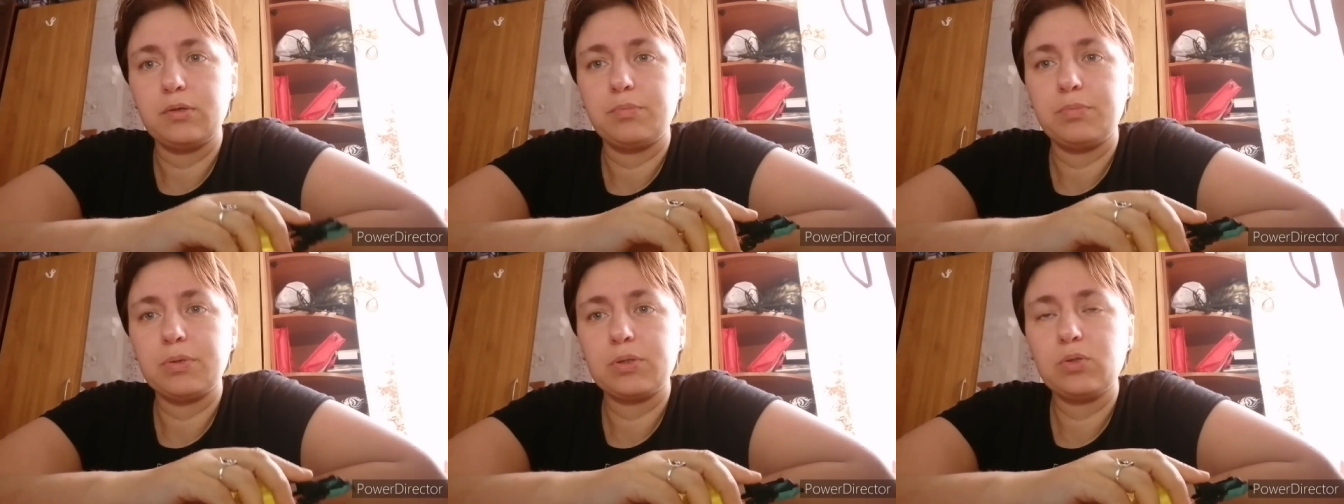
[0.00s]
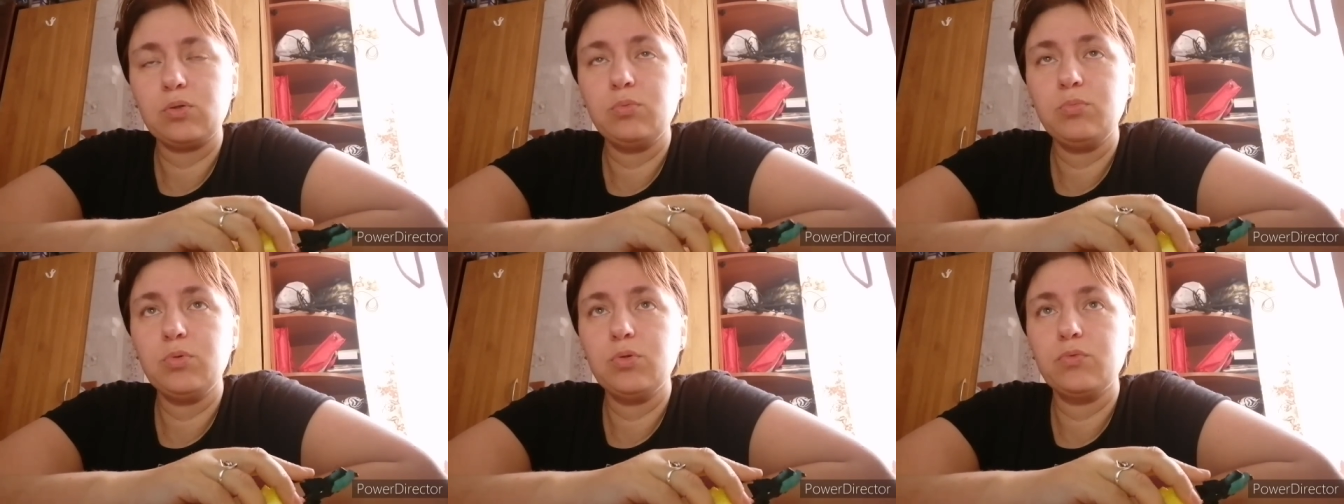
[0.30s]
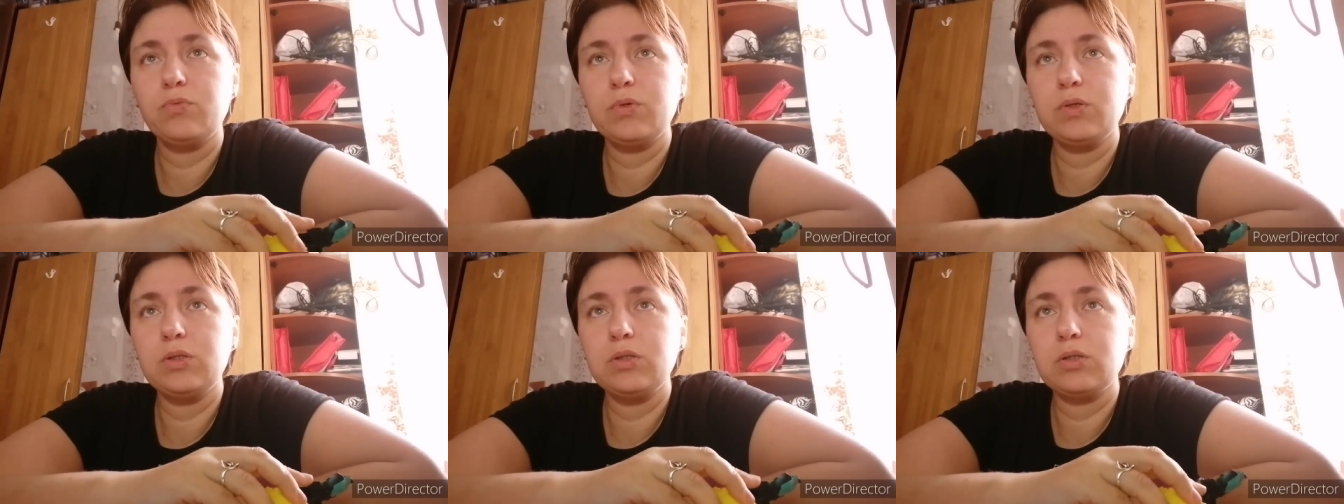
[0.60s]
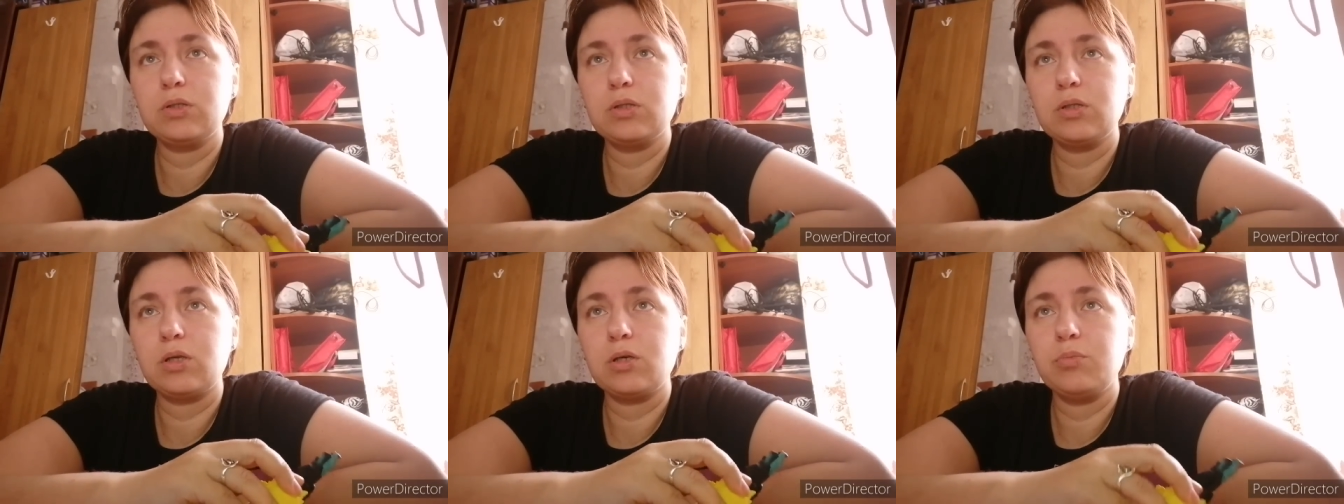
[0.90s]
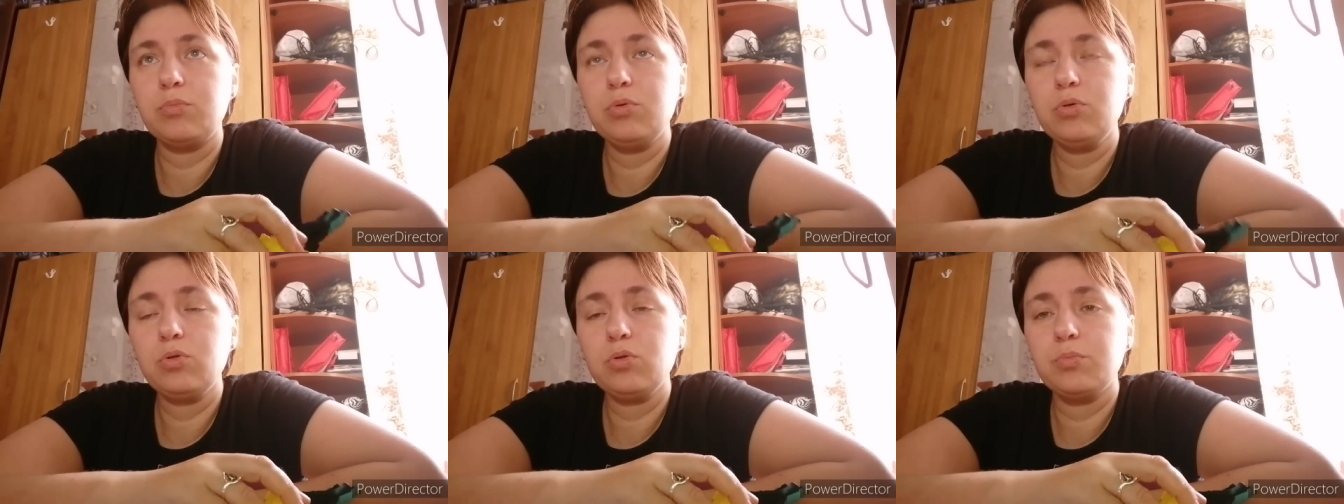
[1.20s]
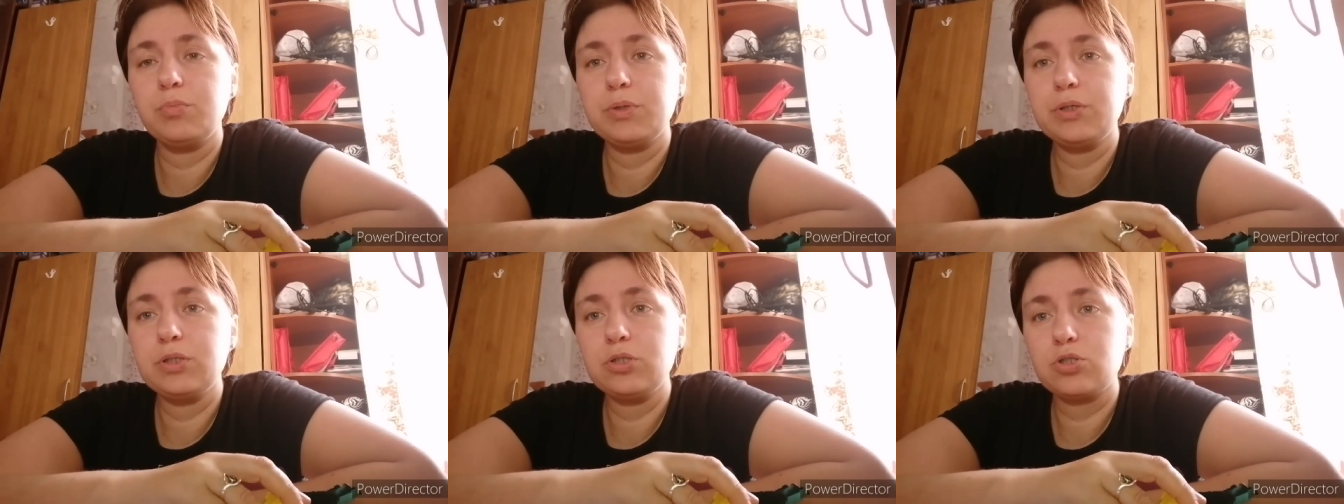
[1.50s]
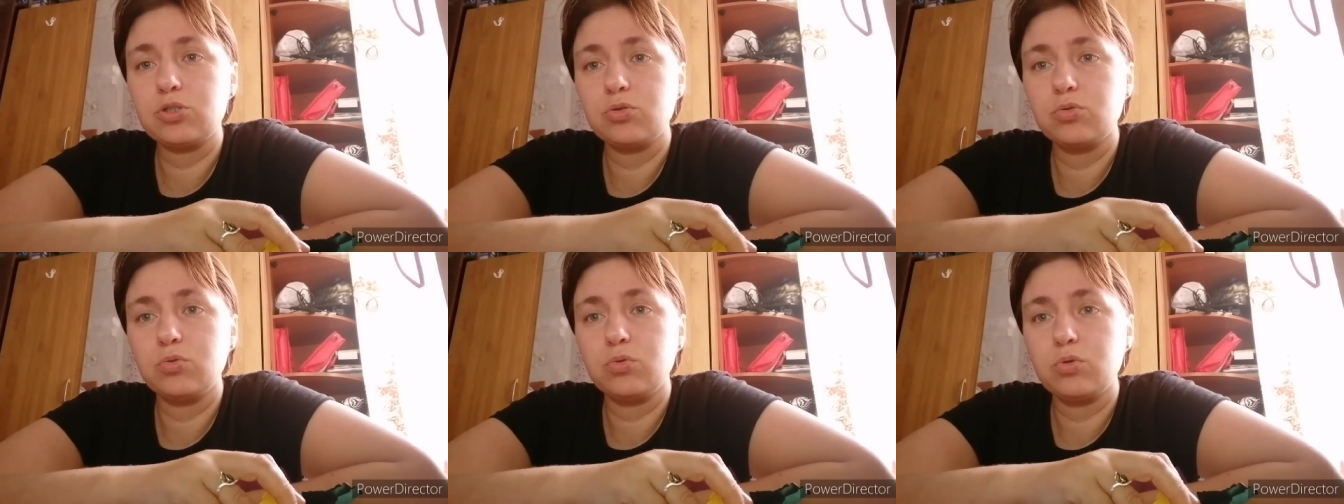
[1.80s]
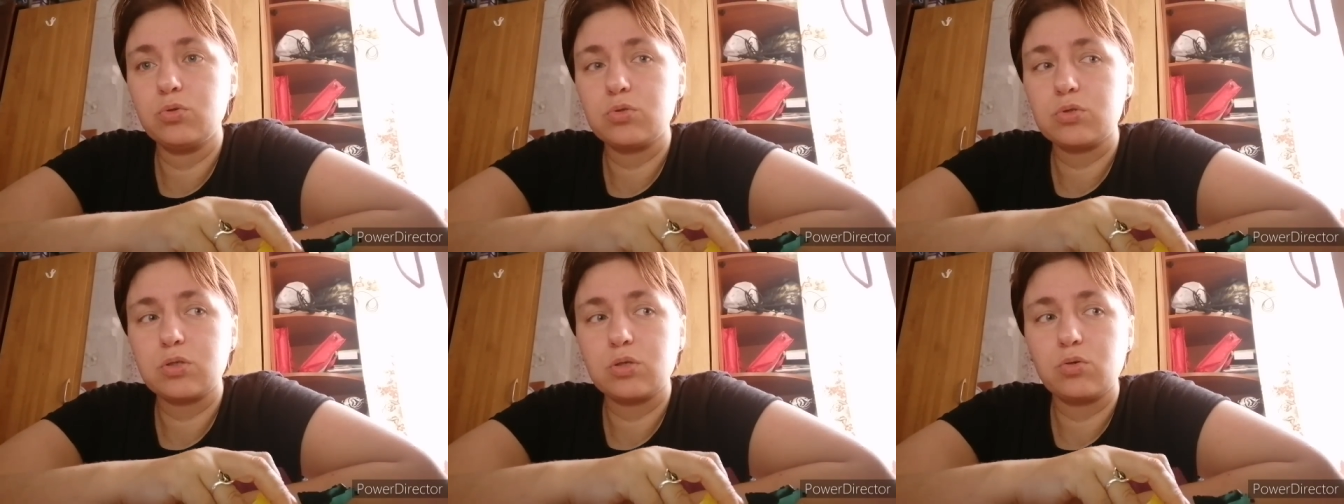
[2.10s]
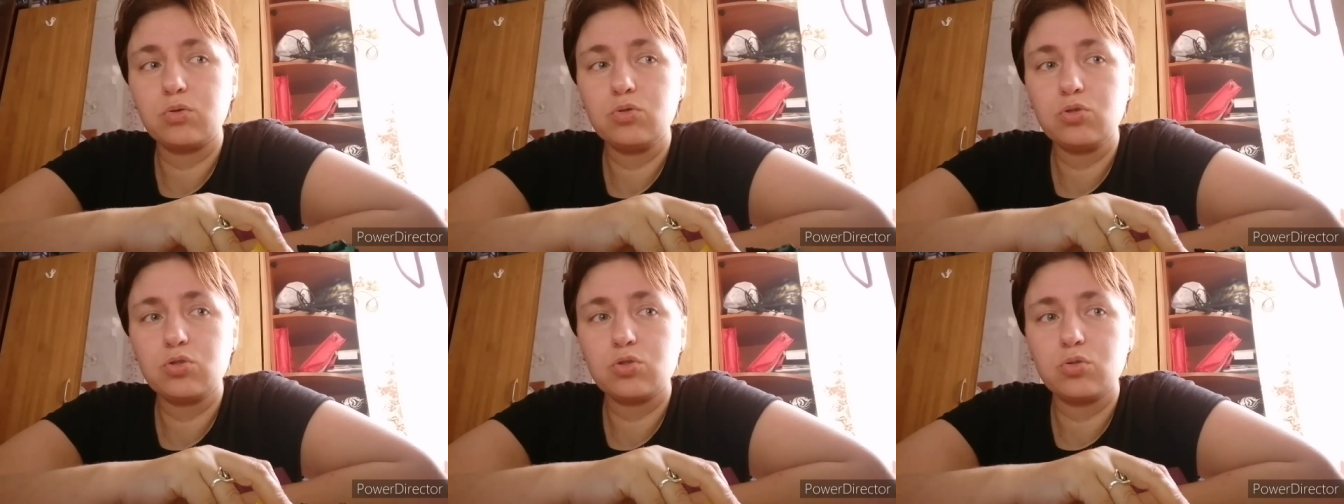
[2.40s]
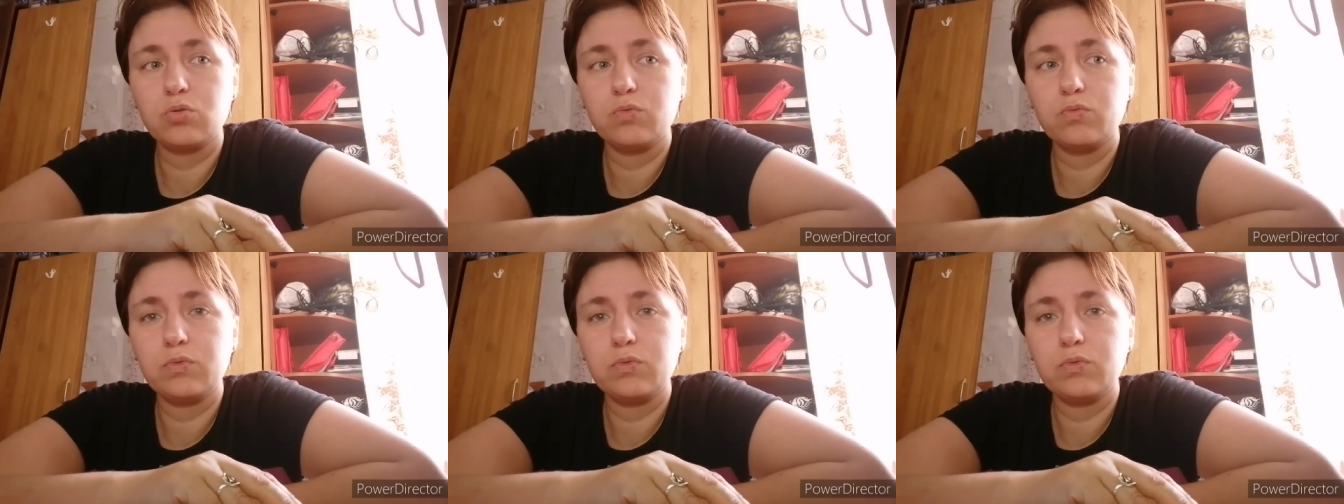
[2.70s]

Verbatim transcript: Потом он выйдет на работу, больничный у него закончится,